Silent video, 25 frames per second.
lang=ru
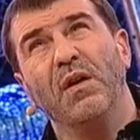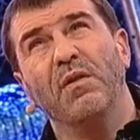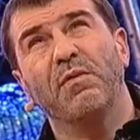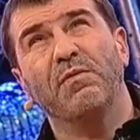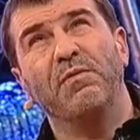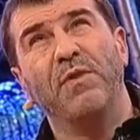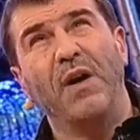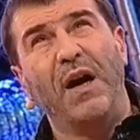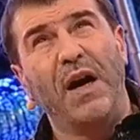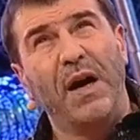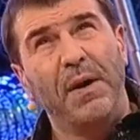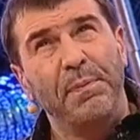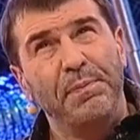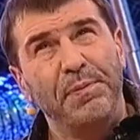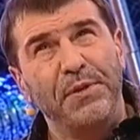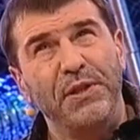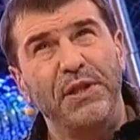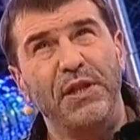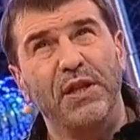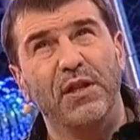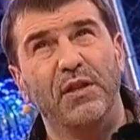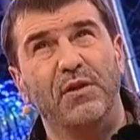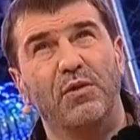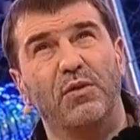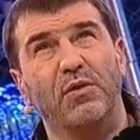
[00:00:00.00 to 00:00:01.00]

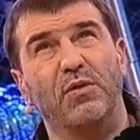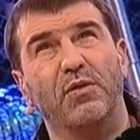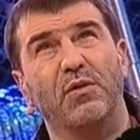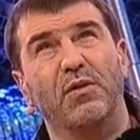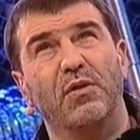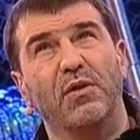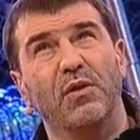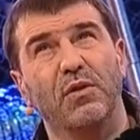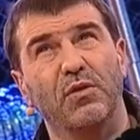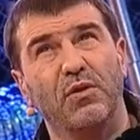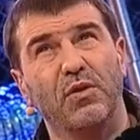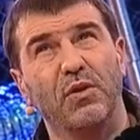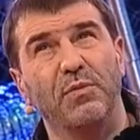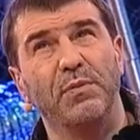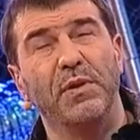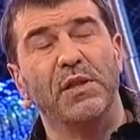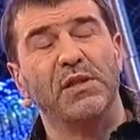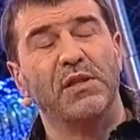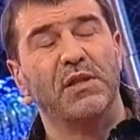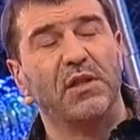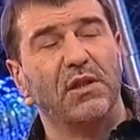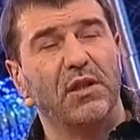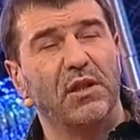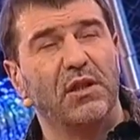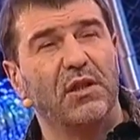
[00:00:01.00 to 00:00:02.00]
вообще то, то
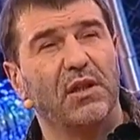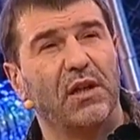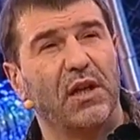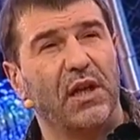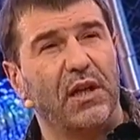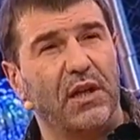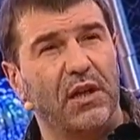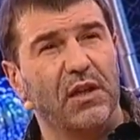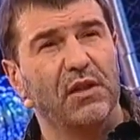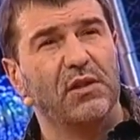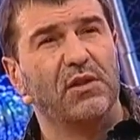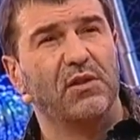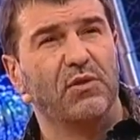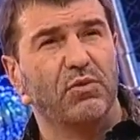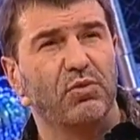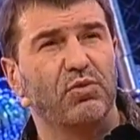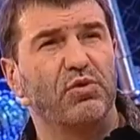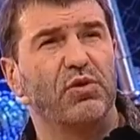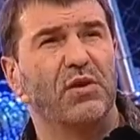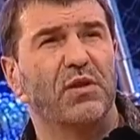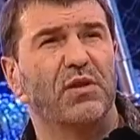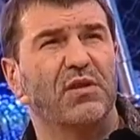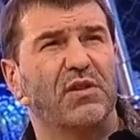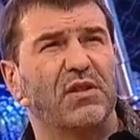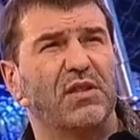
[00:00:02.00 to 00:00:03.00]
место, где ты родился,
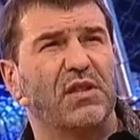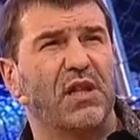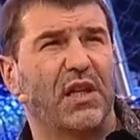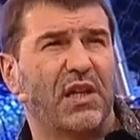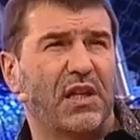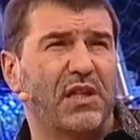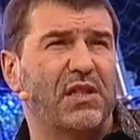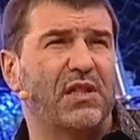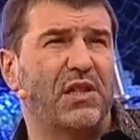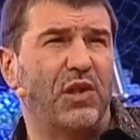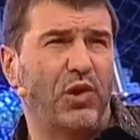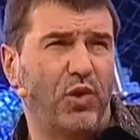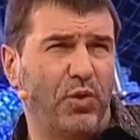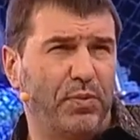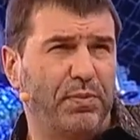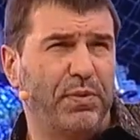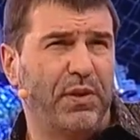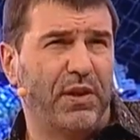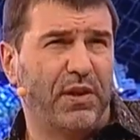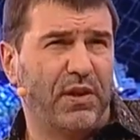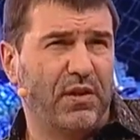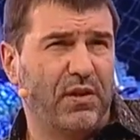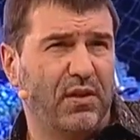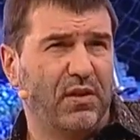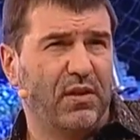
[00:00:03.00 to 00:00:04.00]
нужно стараться
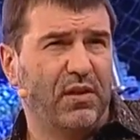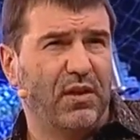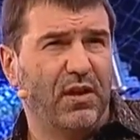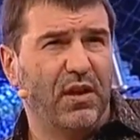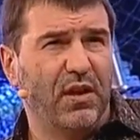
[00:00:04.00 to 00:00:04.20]
любить.